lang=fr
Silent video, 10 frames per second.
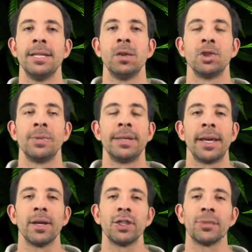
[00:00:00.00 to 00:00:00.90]
Donc, je
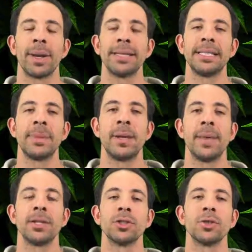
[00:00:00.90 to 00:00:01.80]
m'interroge
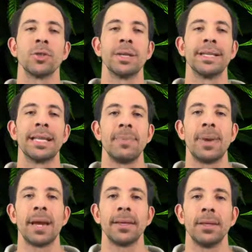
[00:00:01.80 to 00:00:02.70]
principalement sur les
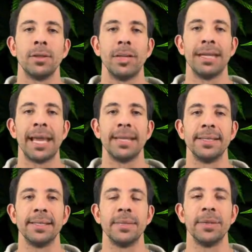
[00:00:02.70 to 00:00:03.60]
impacts de
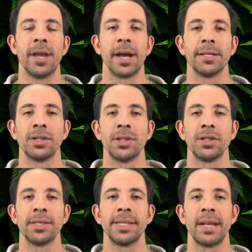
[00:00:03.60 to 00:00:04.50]
légaliser puis de rendre ça
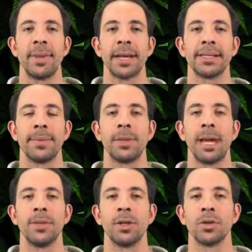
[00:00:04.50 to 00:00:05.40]
socialement
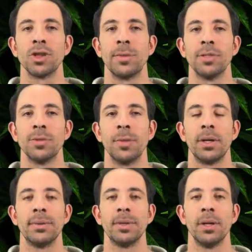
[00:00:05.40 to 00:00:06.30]
acceptable de consommer du pot.
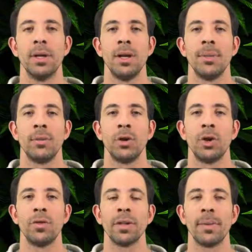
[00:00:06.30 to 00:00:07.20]
Pour le
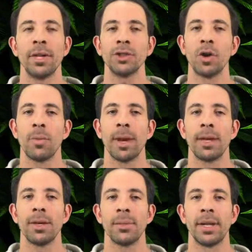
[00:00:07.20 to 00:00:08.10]
gouvernement, je
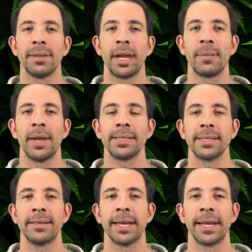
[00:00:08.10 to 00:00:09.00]
comprends que monétairement,
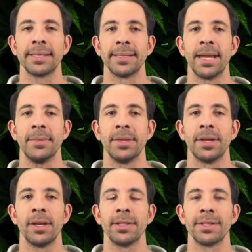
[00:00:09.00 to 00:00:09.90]
c'est intéressant puis
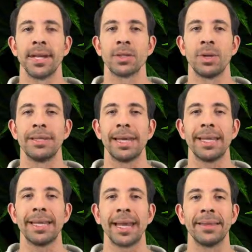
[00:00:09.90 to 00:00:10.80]
que c'est dans son
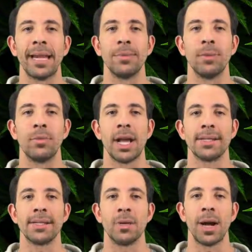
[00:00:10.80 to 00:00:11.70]
intérêt de garder la
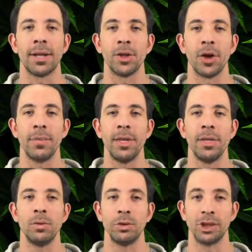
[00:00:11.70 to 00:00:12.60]
population
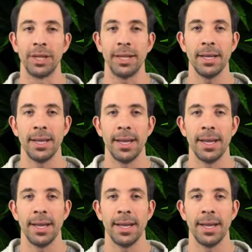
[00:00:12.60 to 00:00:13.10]
endormie ou gelée,